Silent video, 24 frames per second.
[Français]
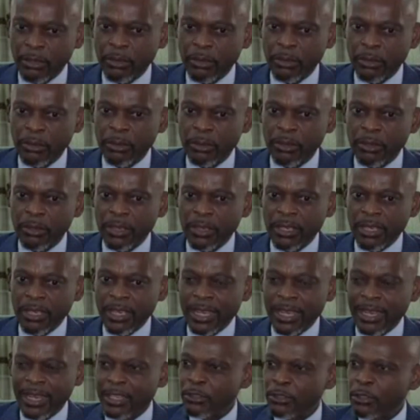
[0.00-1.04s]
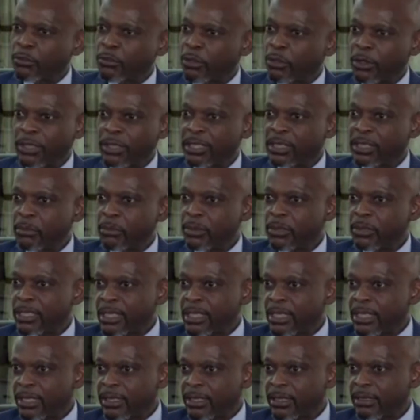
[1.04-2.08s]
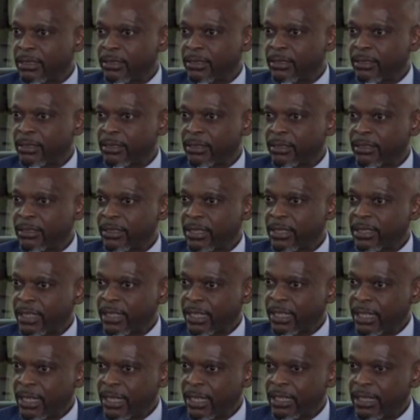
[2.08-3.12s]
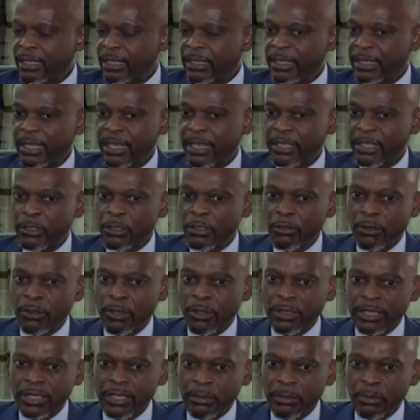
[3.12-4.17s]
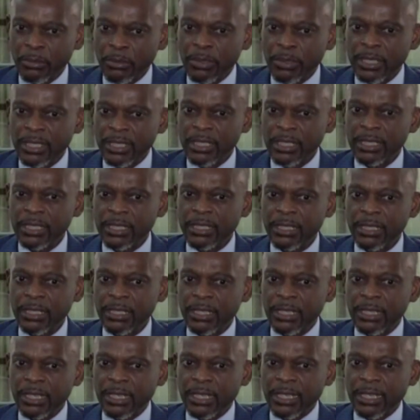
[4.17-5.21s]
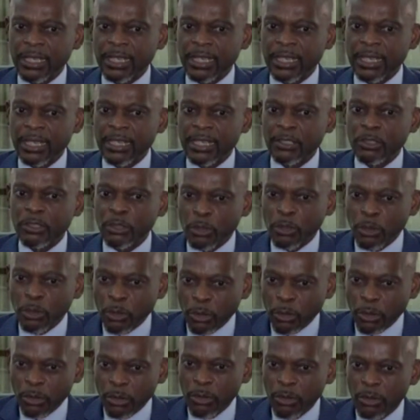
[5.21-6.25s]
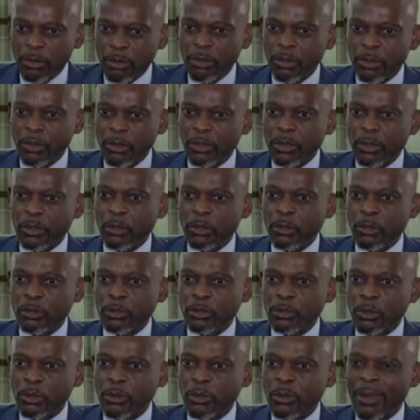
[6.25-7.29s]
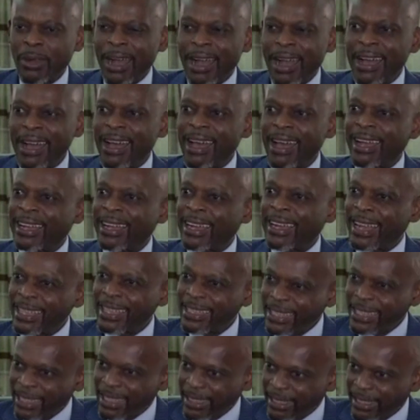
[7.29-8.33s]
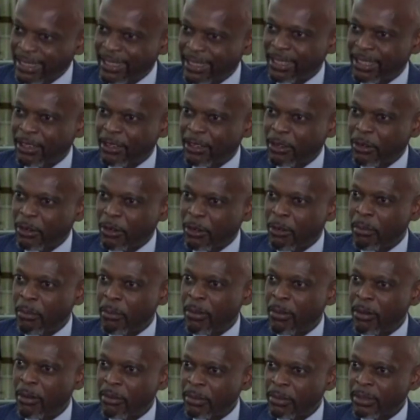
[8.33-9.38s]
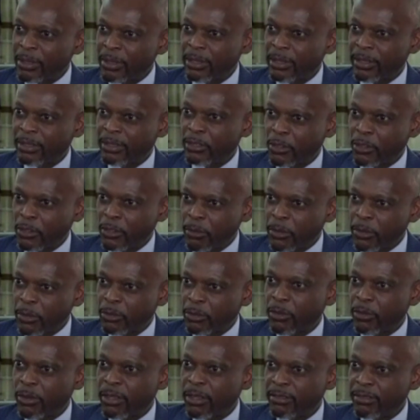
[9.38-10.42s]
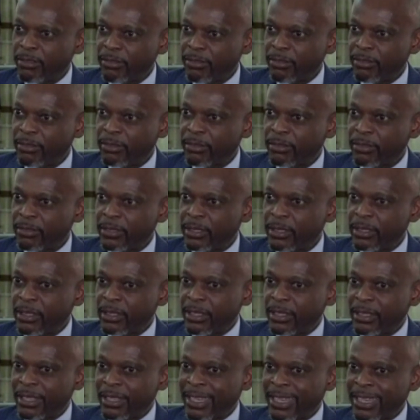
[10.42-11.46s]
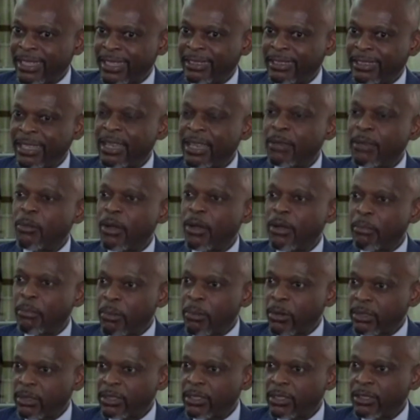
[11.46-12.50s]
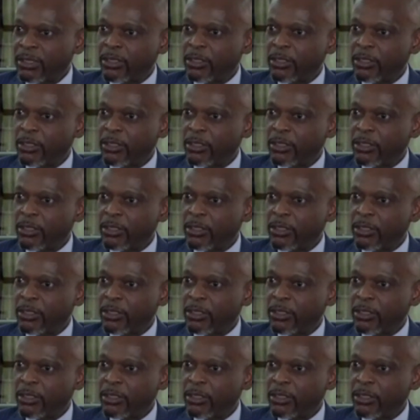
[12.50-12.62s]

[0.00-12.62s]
qu'elle est une volonté politique. Ça c'est clair, elle est une volonté politique. Et ce que le Togo a à gagner comme membre du Commonwealth est tellement important